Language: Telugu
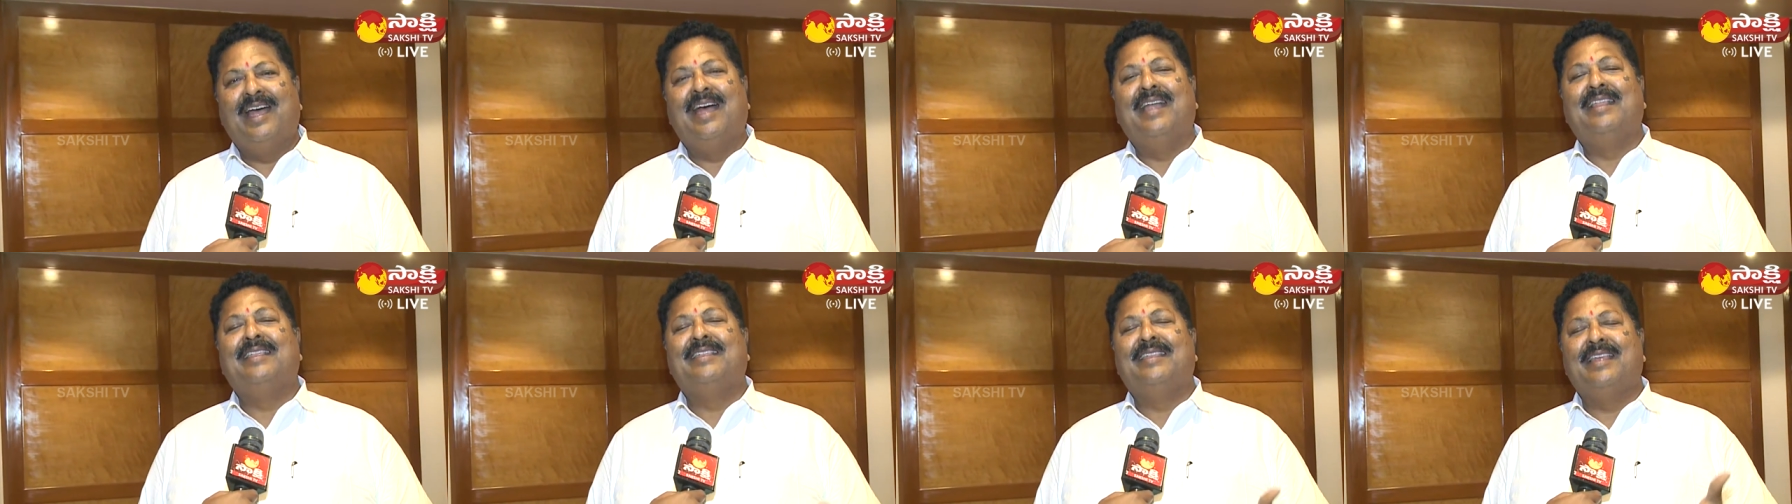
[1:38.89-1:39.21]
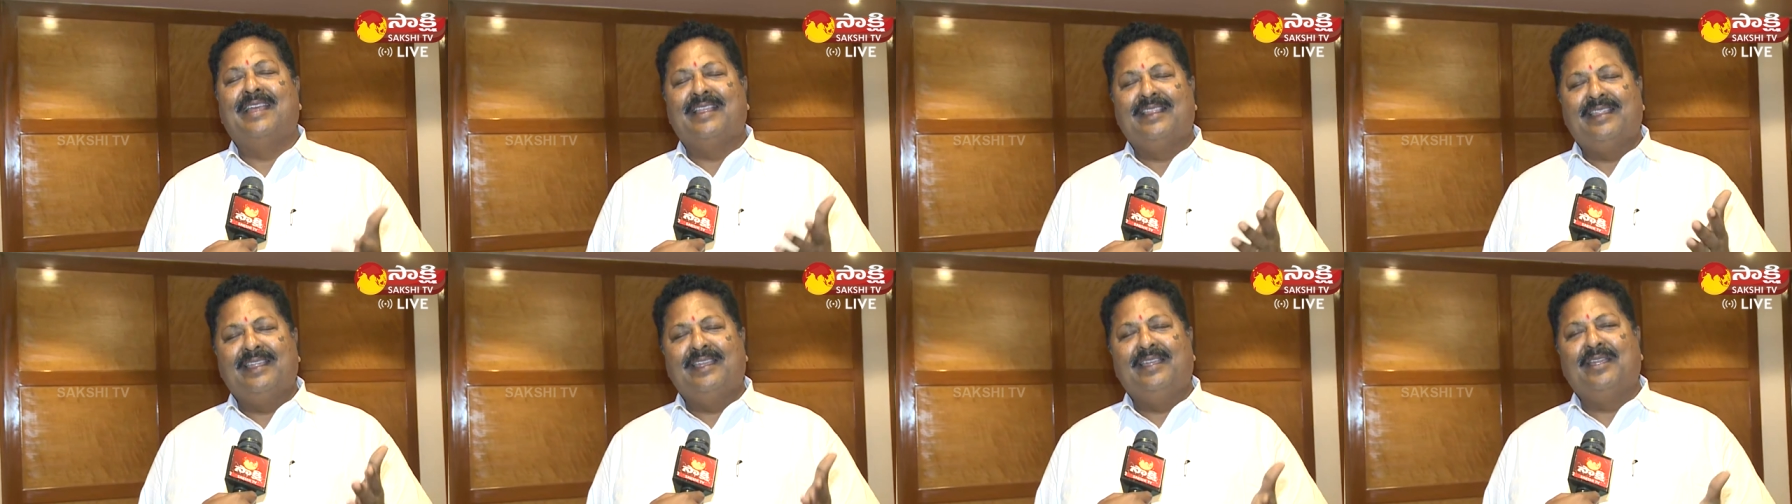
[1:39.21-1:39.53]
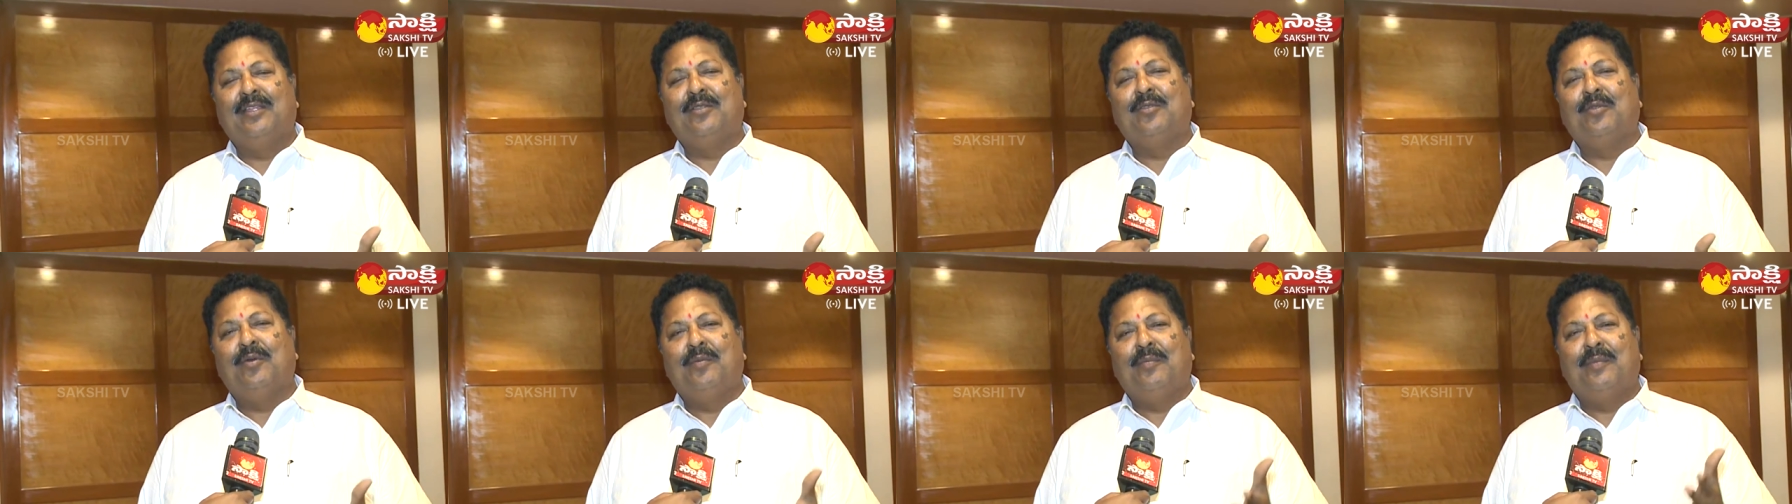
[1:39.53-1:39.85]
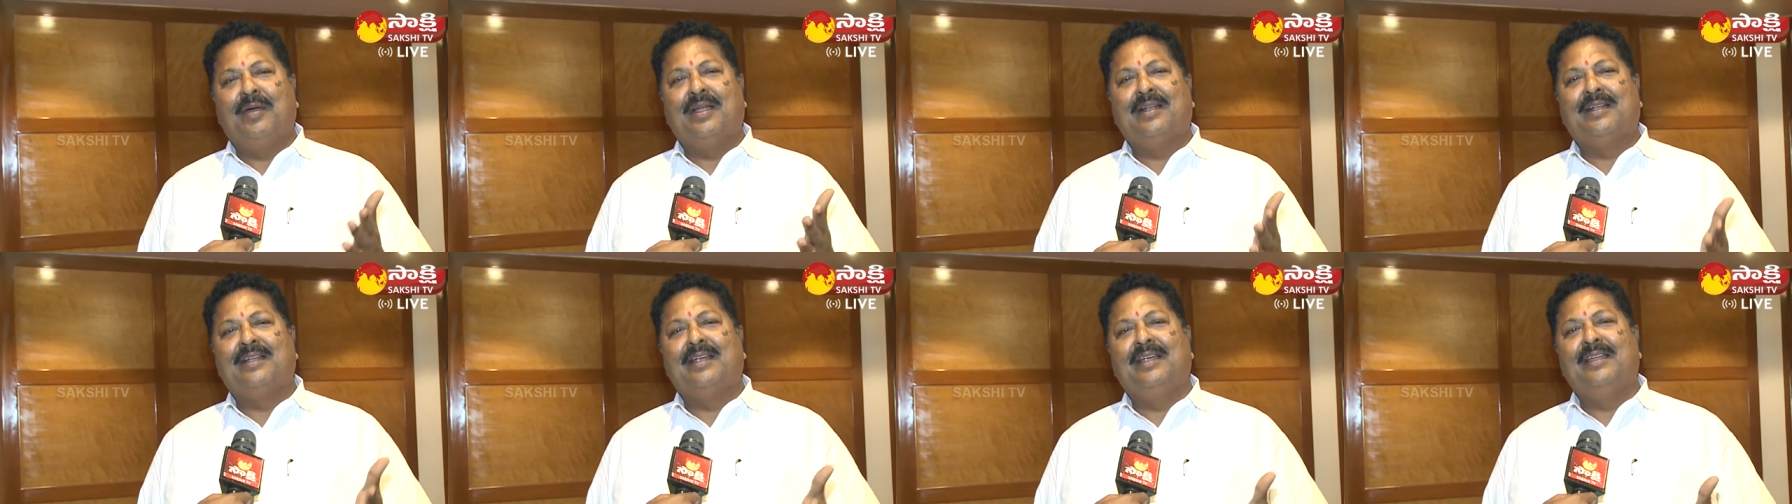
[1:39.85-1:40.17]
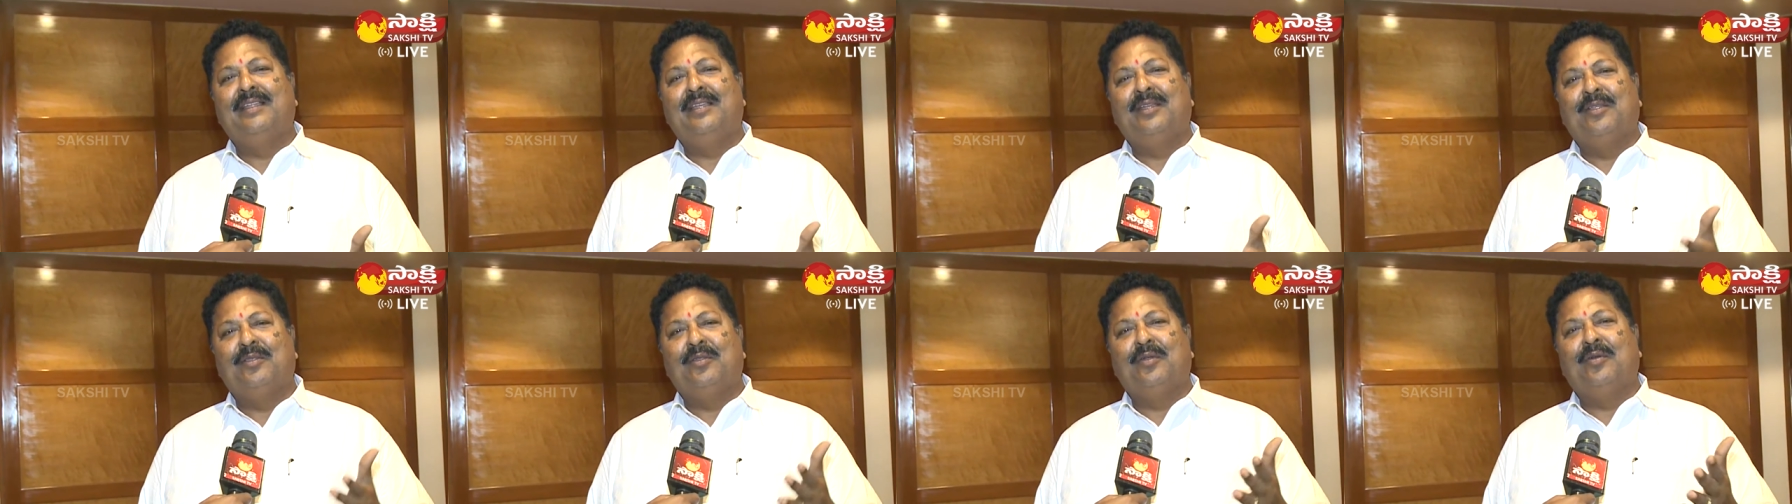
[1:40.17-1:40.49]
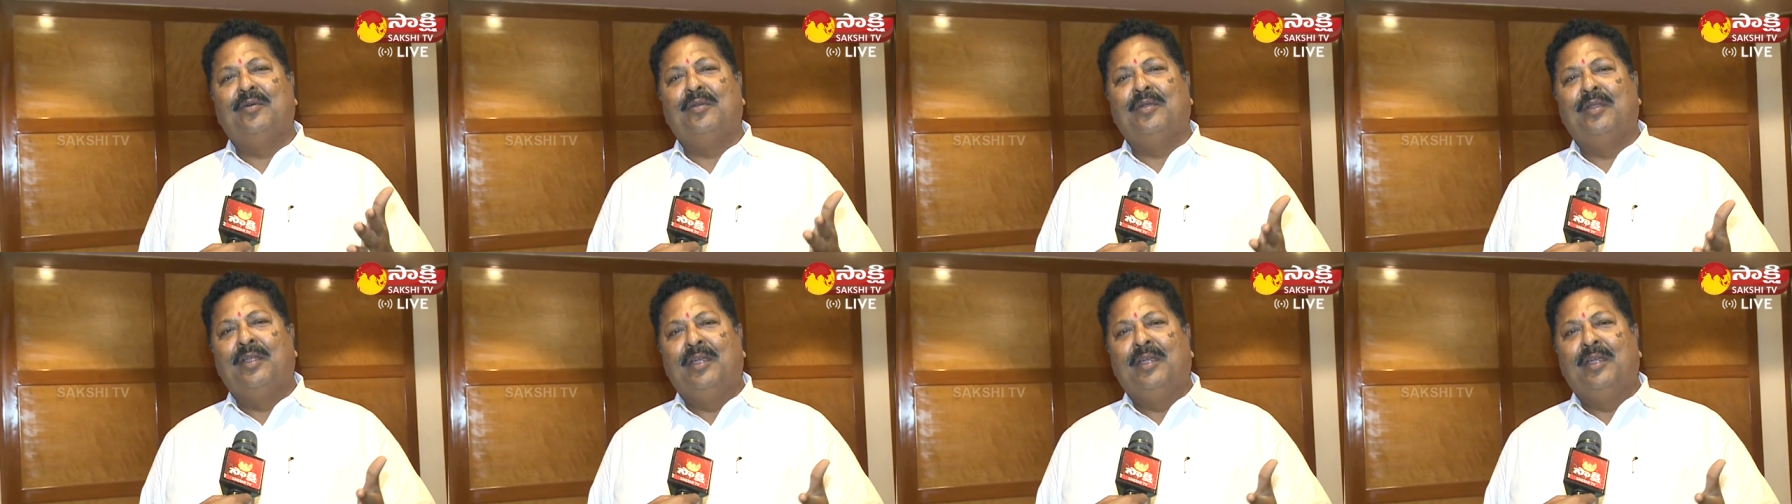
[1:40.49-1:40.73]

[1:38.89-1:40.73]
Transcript: అంచేత ఏదో మాట్లాడి ఏదో